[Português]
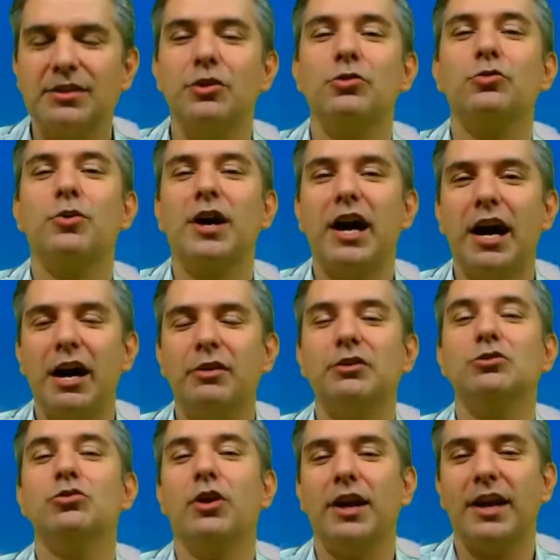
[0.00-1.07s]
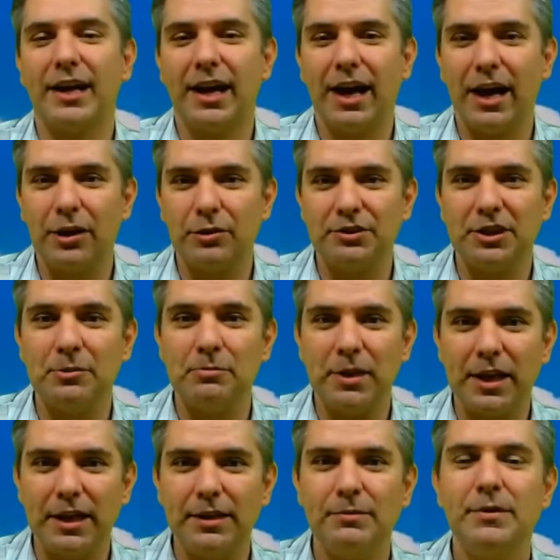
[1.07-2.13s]
euro caro e dólar caro
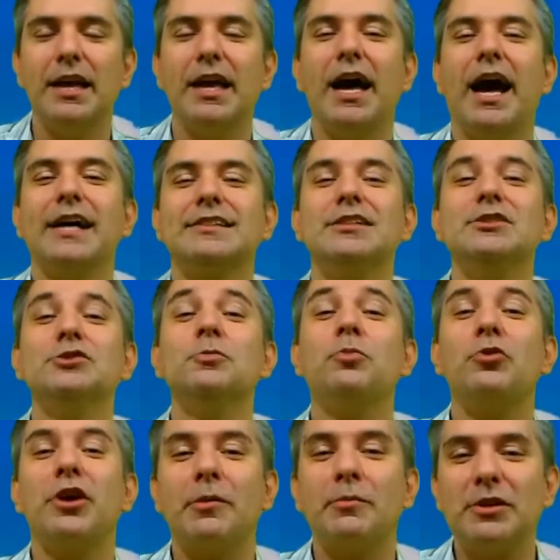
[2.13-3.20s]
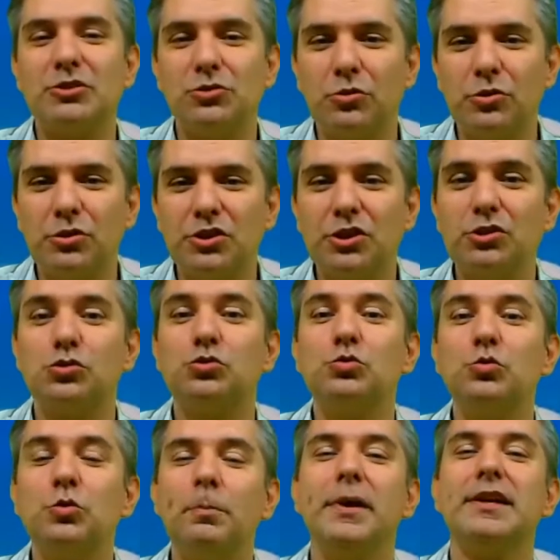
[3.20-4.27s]
também. Assiste o programa de hoje,
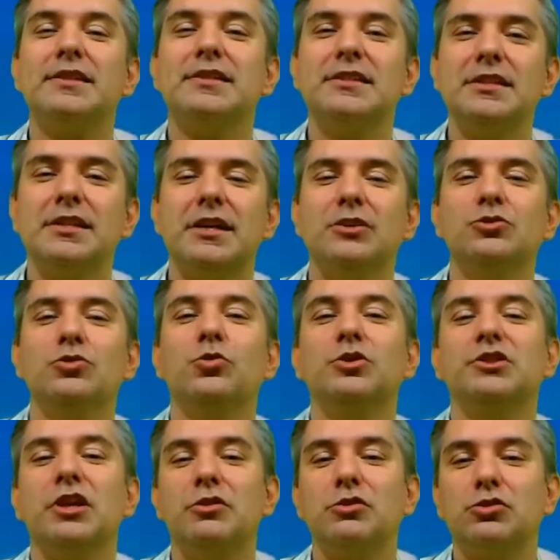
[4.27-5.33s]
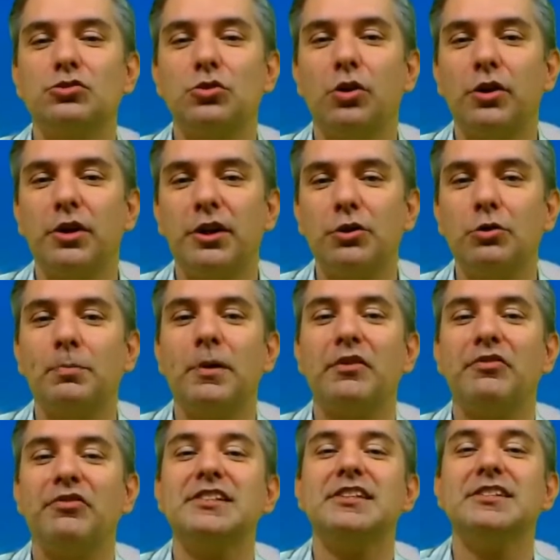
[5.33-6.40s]
super dica de um roteiro histórico para
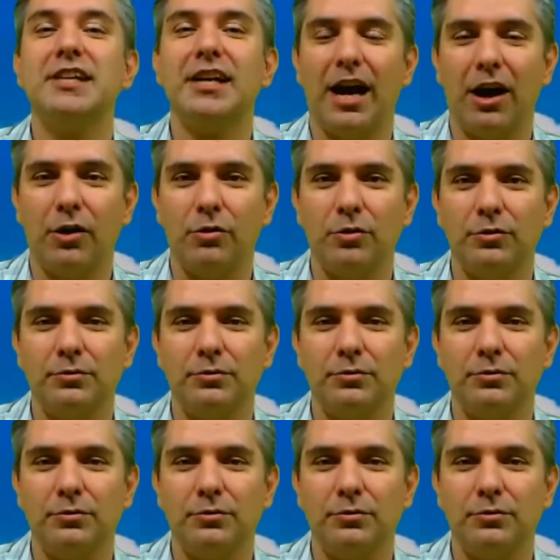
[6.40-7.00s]
fazer de carro.